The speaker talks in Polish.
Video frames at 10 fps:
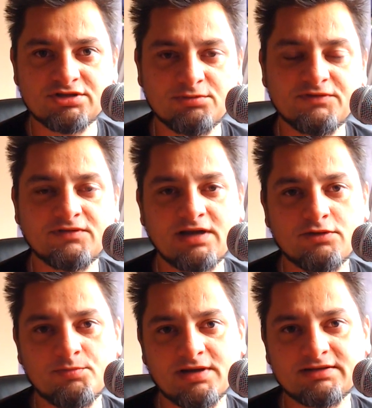żyjemy w
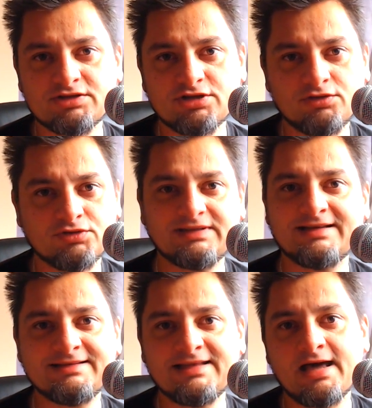kraju praktycznie
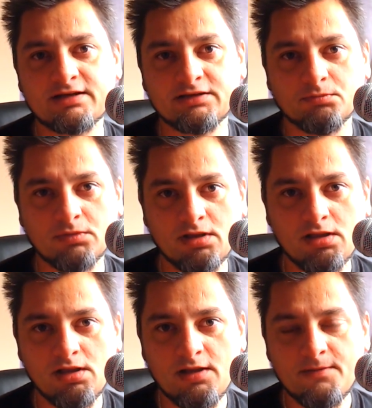totalitarnym.
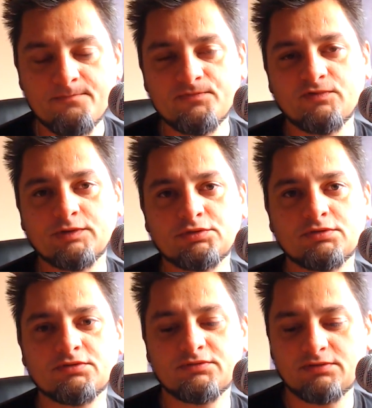W
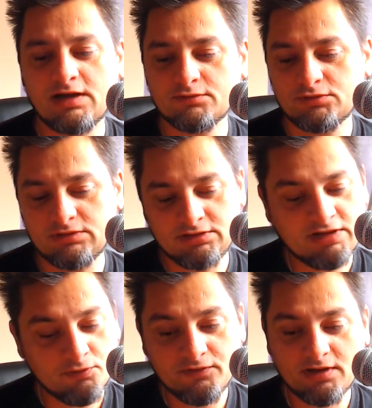auto... I
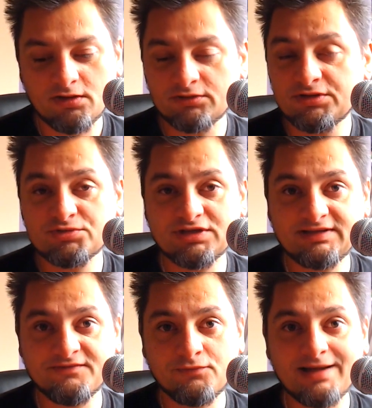nie mówię o tym, że
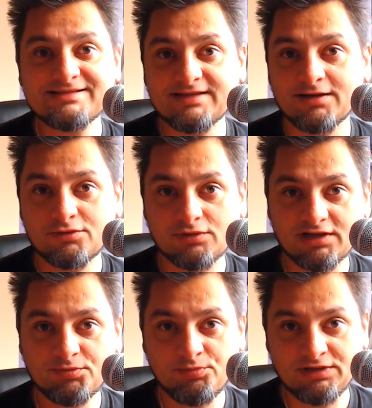te władze
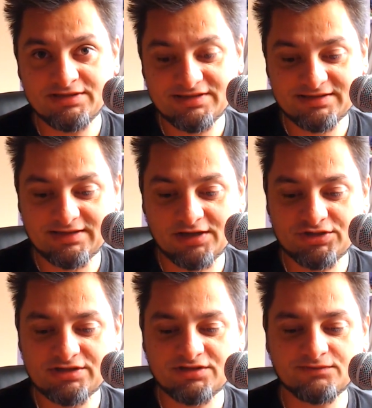akurat PiS,
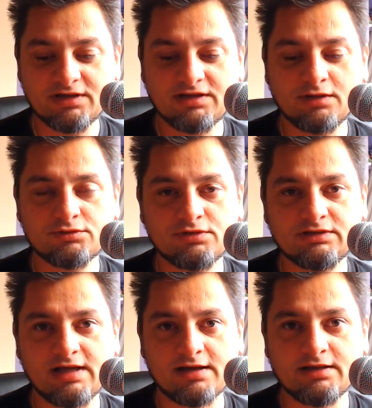znaczy, są takie
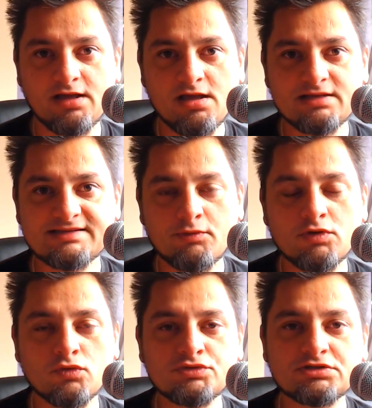autorytarne.
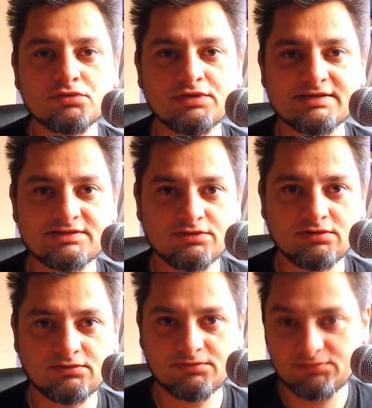Cały ustrój jest
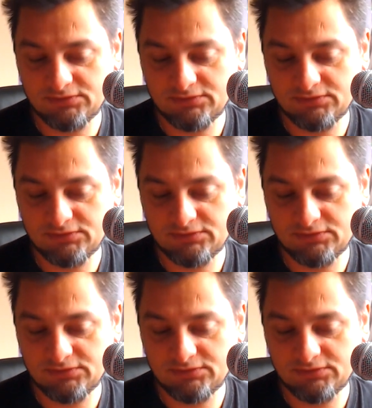to